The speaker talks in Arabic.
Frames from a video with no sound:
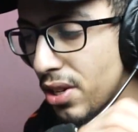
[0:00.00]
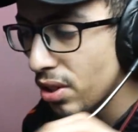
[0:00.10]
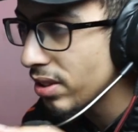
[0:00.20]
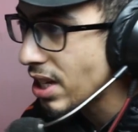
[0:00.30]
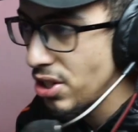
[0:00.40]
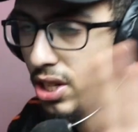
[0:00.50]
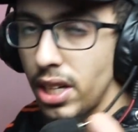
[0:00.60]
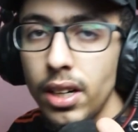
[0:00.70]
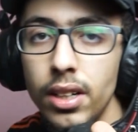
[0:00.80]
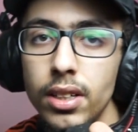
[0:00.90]
16
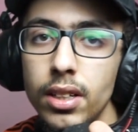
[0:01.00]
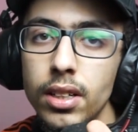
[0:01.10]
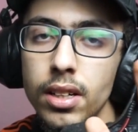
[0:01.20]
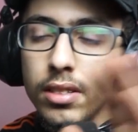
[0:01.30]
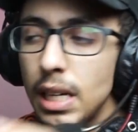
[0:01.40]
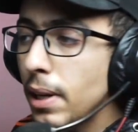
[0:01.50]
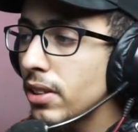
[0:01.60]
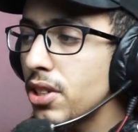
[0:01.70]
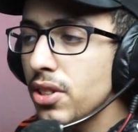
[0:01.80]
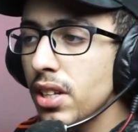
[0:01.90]
جيجا حتى ما
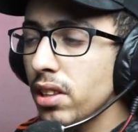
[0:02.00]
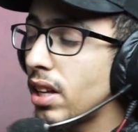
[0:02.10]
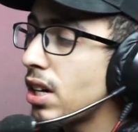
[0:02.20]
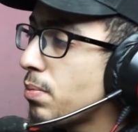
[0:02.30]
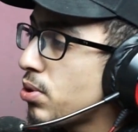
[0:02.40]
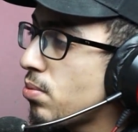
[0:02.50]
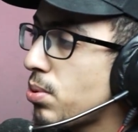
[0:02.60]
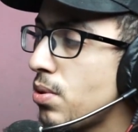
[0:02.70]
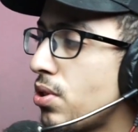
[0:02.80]
قدرش دير 12 باش يمشيو